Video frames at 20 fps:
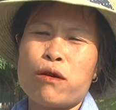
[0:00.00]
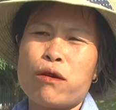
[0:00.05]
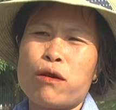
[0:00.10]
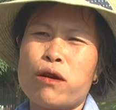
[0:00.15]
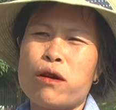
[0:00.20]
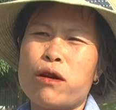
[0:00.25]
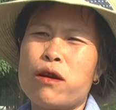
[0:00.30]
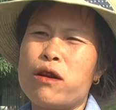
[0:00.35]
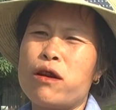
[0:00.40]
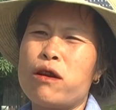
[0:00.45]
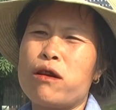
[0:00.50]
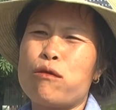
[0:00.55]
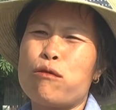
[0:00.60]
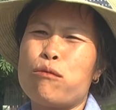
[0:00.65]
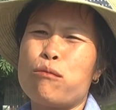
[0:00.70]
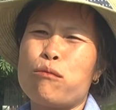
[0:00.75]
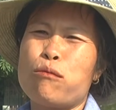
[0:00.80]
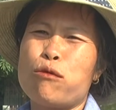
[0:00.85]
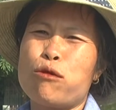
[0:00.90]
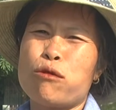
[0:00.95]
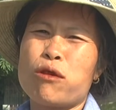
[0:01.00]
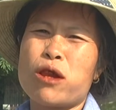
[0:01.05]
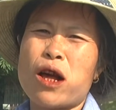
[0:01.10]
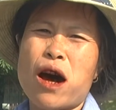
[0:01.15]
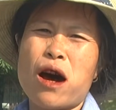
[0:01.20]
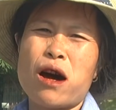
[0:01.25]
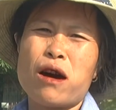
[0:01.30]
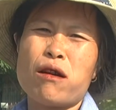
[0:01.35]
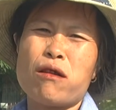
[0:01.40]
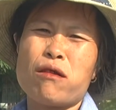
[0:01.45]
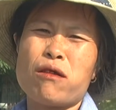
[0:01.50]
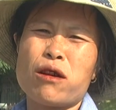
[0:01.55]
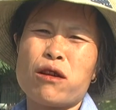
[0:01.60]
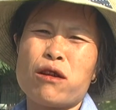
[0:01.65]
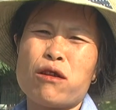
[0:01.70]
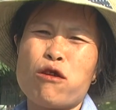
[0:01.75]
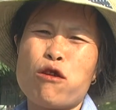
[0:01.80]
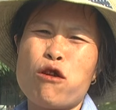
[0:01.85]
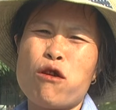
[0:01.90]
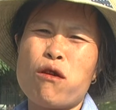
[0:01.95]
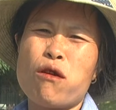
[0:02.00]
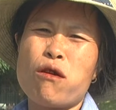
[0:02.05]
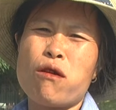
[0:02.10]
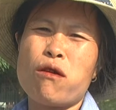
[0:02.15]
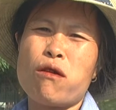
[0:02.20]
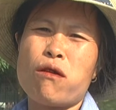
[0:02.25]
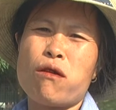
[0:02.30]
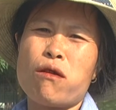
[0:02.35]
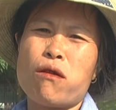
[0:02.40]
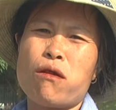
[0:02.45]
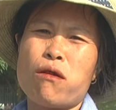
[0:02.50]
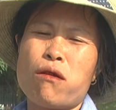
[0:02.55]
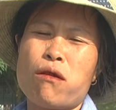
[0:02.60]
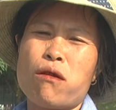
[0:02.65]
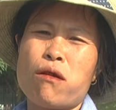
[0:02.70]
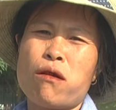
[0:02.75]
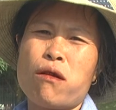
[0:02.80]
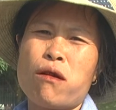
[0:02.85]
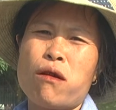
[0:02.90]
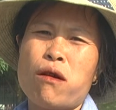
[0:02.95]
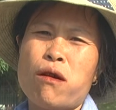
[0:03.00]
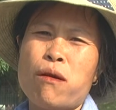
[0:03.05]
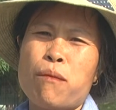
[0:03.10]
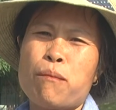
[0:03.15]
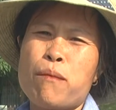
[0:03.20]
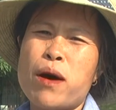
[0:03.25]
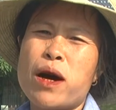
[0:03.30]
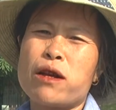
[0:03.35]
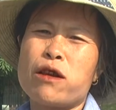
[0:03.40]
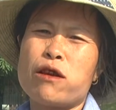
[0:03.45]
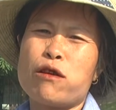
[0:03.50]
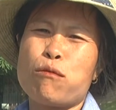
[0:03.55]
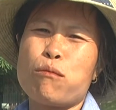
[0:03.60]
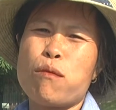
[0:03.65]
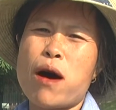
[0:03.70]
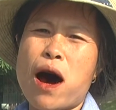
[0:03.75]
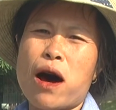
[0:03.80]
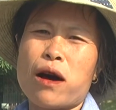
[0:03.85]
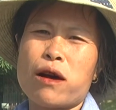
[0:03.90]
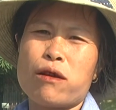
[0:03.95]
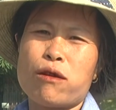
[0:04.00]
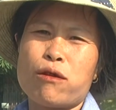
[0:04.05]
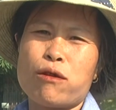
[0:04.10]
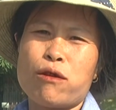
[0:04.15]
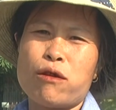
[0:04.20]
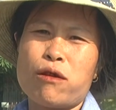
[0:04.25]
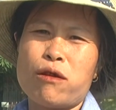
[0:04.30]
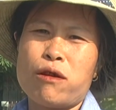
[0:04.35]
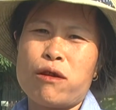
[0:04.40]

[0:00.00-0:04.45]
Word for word: Thì được một tháng chỉ có 3 triệu bạc thôi.